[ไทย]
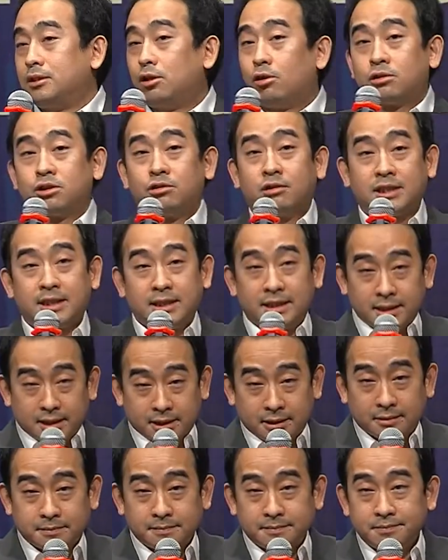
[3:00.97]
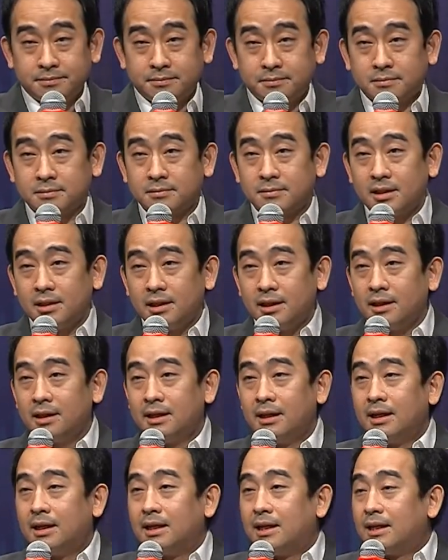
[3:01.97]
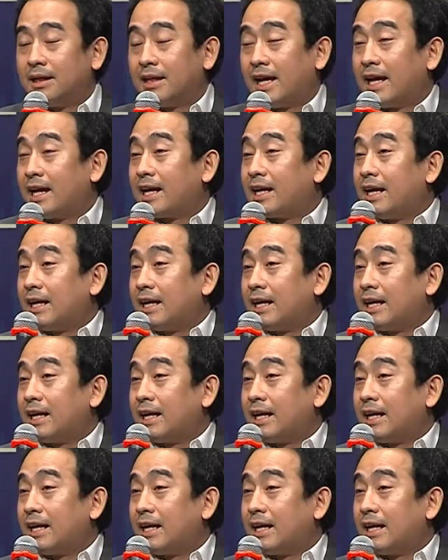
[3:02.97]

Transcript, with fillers: นกตัวที่1ในข